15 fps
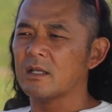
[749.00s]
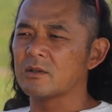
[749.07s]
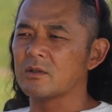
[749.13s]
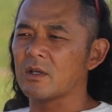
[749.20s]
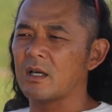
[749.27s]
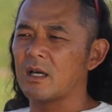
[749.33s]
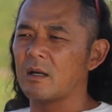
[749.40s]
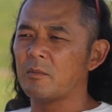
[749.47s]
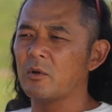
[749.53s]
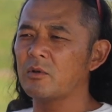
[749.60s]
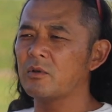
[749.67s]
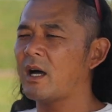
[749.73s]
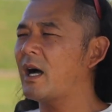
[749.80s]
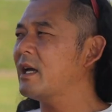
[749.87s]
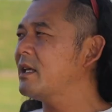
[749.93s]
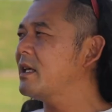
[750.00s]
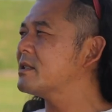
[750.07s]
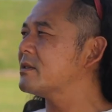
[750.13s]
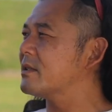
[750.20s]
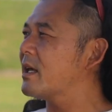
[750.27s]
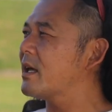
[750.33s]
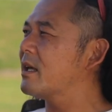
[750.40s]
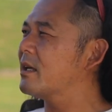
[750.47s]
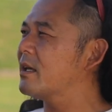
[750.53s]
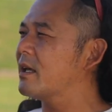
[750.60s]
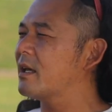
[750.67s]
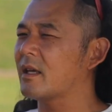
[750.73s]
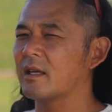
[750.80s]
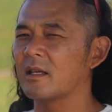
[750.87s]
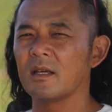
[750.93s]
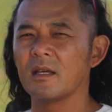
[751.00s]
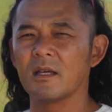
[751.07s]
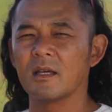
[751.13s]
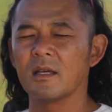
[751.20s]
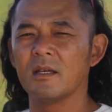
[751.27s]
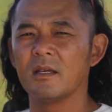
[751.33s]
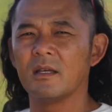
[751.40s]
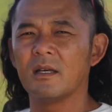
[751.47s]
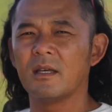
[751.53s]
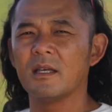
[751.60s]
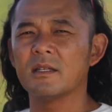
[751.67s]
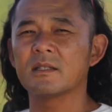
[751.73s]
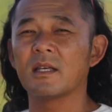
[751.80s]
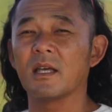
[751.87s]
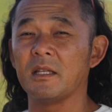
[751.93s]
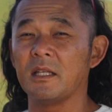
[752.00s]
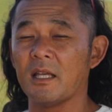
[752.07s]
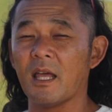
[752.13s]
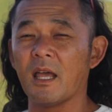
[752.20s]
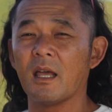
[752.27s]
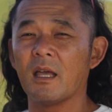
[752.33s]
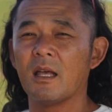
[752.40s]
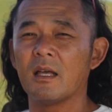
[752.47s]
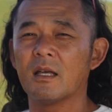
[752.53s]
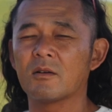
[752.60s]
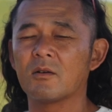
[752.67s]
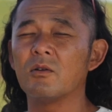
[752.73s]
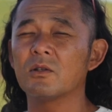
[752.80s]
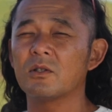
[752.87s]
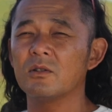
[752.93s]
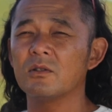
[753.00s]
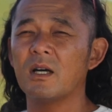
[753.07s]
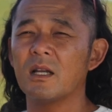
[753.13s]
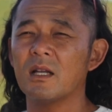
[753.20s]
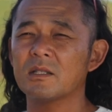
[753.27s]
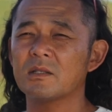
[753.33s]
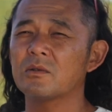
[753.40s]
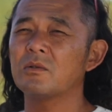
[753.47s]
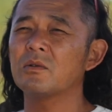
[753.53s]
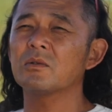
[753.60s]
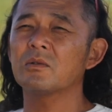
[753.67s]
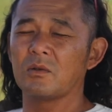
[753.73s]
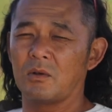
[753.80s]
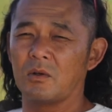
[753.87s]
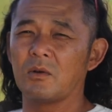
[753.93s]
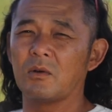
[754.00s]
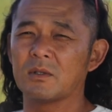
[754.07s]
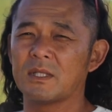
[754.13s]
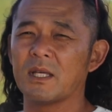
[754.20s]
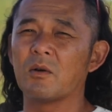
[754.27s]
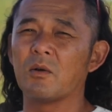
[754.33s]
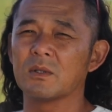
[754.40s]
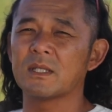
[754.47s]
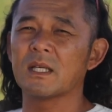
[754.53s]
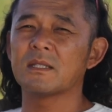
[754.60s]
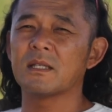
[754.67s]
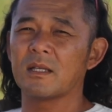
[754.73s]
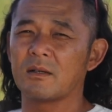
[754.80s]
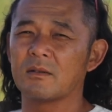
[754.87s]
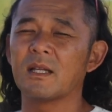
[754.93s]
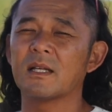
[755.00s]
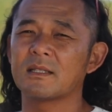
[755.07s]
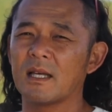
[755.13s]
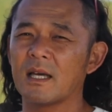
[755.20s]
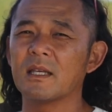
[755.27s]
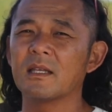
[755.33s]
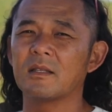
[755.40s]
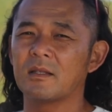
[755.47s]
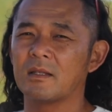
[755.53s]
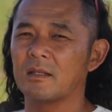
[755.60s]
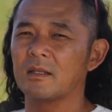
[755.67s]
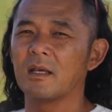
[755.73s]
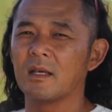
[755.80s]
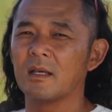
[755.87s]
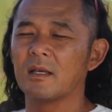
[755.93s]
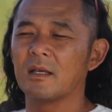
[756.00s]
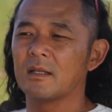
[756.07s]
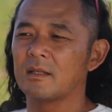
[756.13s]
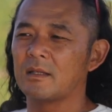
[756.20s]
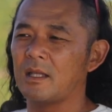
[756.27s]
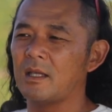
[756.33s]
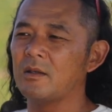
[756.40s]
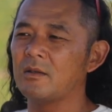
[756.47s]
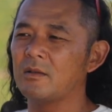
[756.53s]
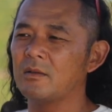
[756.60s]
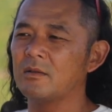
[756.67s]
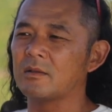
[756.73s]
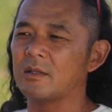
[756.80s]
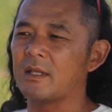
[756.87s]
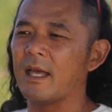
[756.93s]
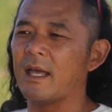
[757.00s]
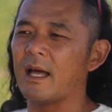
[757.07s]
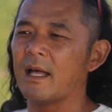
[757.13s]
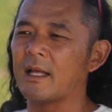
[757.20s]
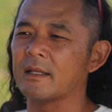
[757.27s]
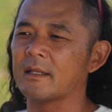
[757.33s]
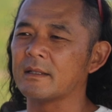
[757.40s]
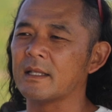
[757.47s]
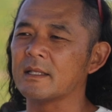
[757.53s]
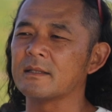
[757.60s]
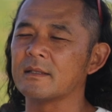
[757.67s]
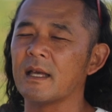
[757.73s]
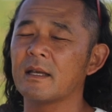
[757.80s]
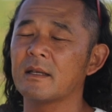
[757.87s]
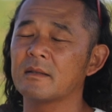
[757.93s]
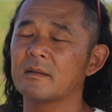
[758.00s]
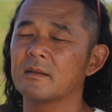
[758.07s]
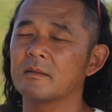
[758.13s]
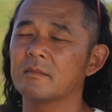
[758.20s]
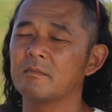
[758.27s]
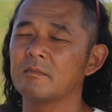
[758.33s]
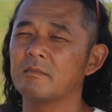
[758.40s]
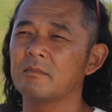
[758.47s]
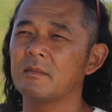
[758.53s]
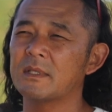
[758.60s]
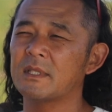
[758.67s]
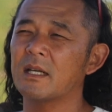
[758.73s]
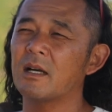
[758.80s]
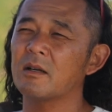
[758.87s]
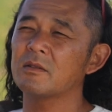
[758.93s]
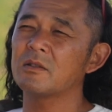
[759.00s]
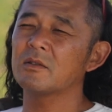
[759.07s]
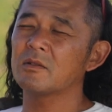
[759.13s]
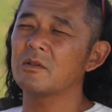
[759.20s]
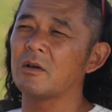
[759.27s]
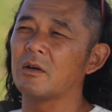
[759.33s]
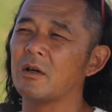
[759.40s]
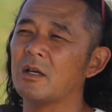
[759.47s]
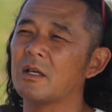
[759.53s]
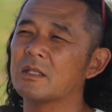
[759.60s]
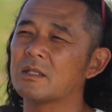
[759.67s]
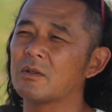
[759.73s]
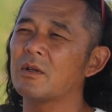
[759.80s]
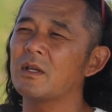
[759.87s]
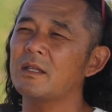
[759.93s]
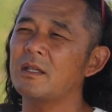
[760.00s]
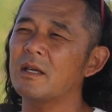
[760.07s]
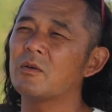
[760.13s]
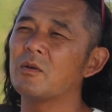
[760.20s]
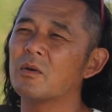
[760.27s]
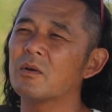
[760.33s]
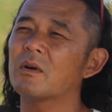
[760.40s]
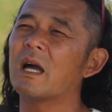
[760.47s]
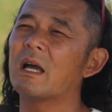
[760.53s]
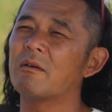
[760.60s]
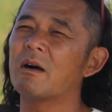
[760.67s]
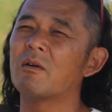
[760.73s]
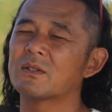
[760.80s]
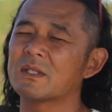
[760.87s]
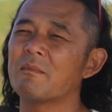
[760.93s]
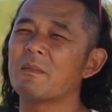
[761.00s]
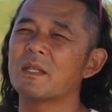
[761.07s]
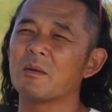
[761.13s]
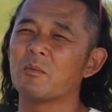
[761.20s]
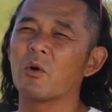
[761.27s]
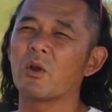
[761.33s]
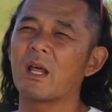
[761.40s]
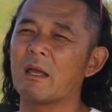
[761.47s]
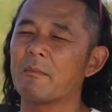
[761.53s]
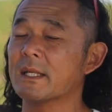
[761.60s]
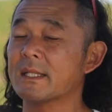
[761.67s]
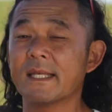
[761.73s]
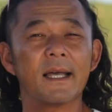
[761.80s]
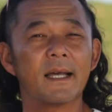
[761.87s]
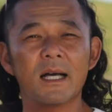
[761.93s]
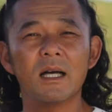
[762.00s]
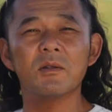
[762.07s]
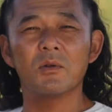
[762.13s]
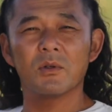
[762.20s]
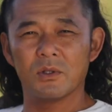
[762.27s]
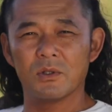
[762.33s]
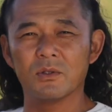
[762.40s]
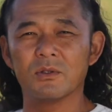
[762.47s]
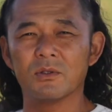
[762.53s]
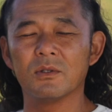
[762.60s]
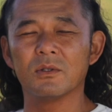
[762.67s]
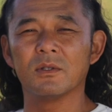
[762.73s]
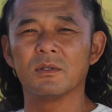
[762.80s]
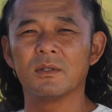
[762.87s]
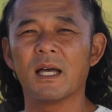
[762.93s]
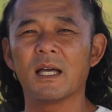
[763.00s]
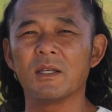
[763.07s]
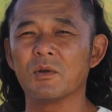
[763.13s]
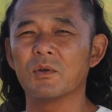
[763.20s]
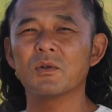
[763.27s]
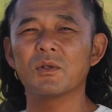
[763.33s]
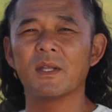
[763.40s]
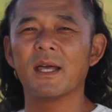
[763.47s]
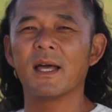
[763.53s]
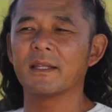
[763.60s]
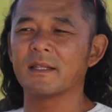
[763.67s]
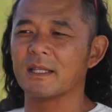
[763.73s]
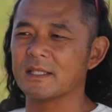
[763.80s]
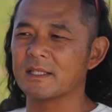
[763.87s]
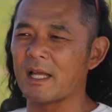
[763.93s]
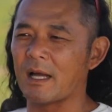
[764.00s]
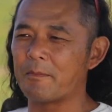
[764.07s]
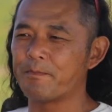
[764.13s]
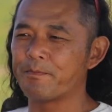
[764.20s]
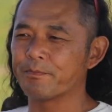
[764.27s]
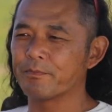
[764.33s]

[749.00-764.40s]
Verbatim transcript: それから僕のハイエースね、英介にね高級ガラスコートを施工させてくださいっていう提案ですね。正確に言うとそれで今回は納めてもらえませんかという内容の提案でした。